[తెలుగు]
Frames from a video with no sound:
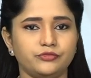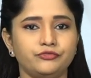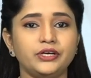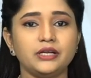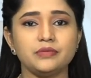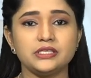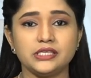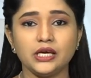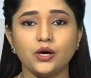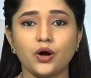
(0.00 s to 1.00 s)
విటమిన్ సి
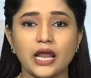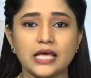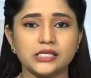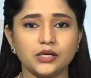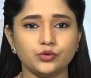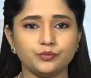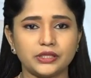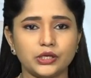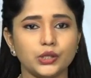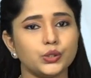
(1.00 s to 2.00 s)
కొలాజెన్
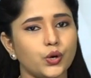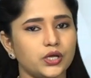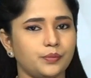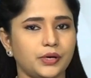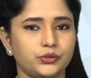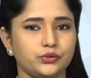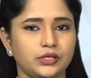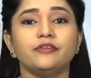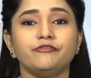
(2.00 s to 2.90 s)
ఉత్పత్తిలో దోహదపడుతుంది